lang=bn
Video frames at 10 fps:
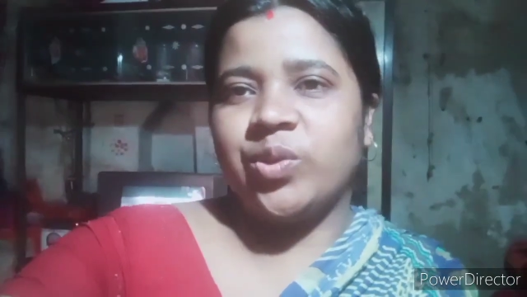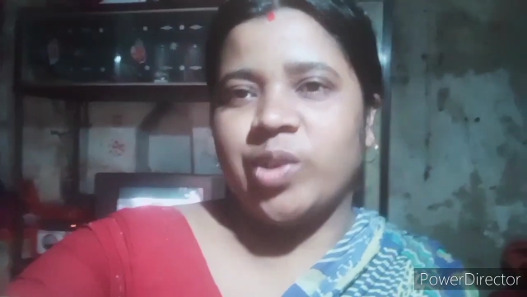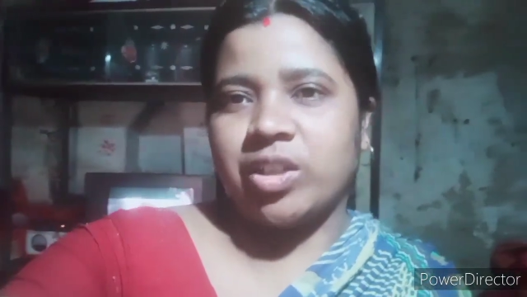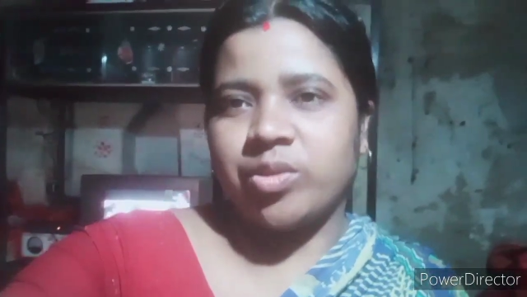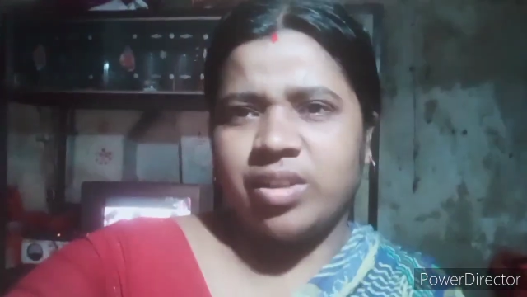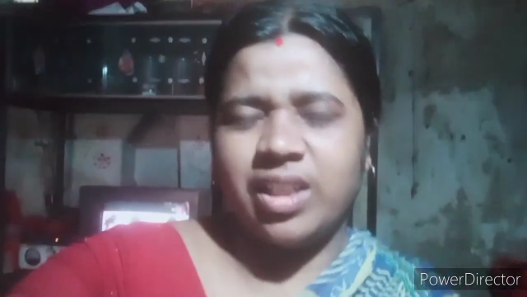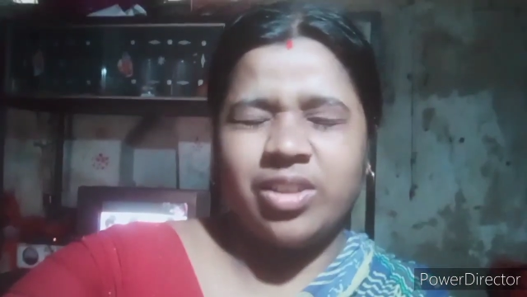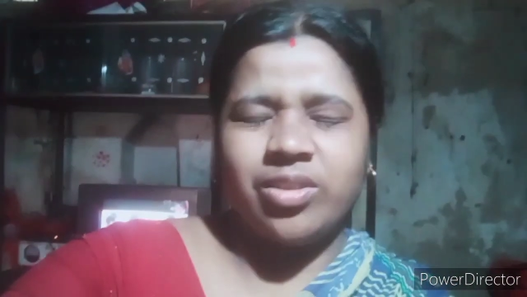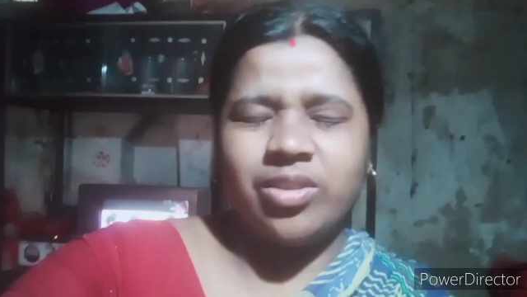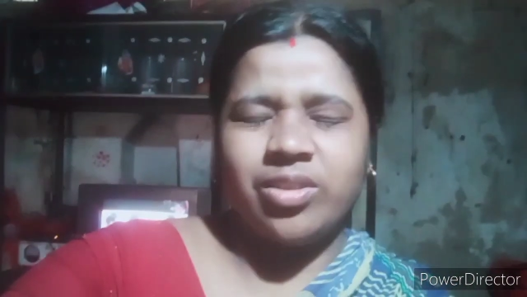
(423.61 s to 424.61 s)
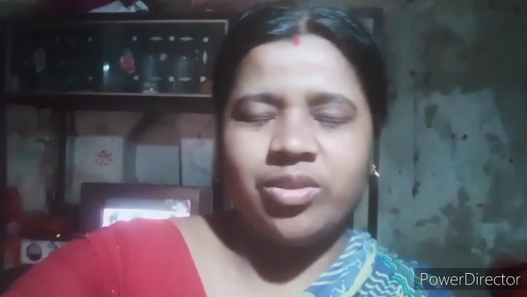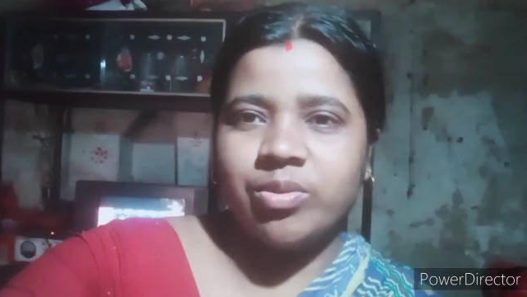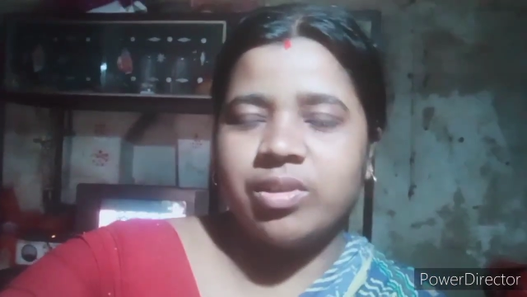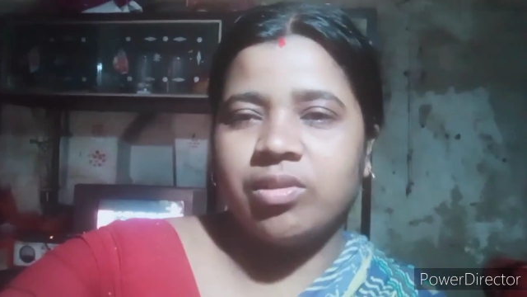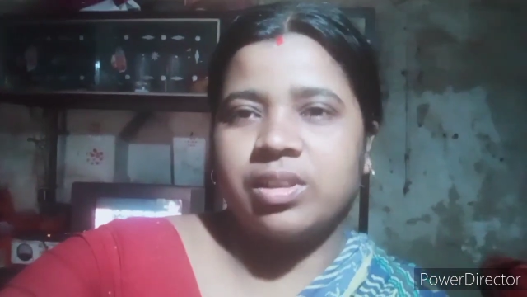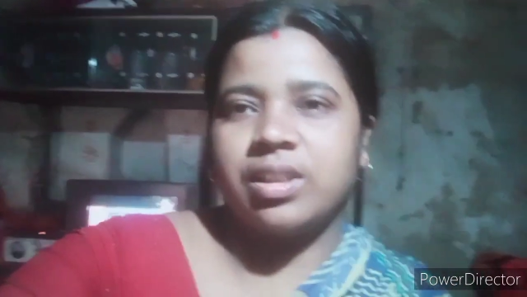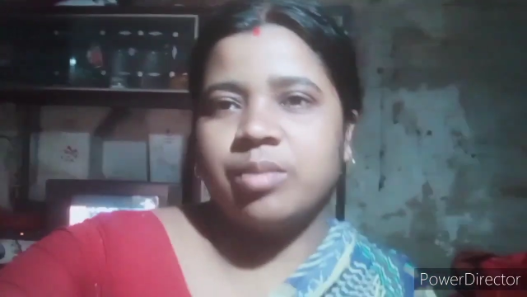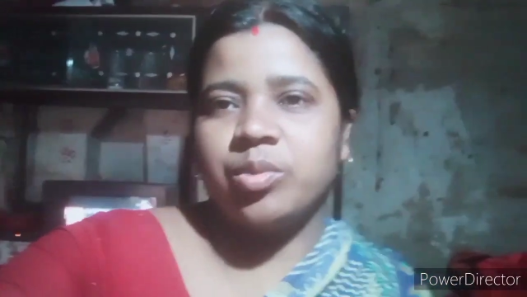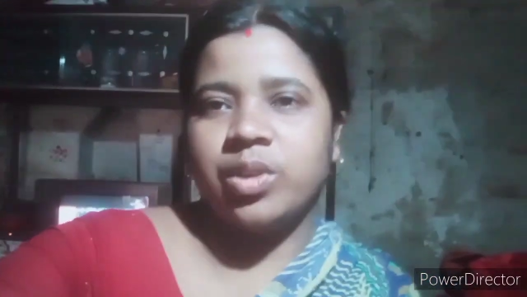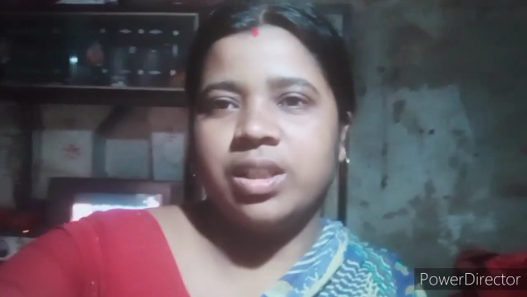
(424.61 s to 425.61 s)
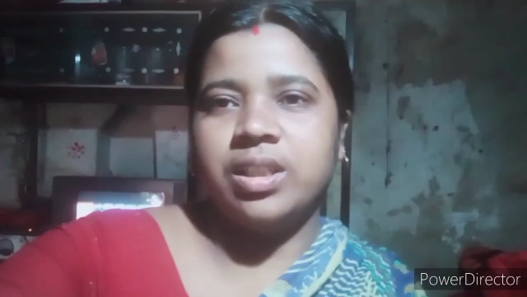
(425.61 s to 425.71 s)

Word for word: একটু একটু একটু করে কথা না বললে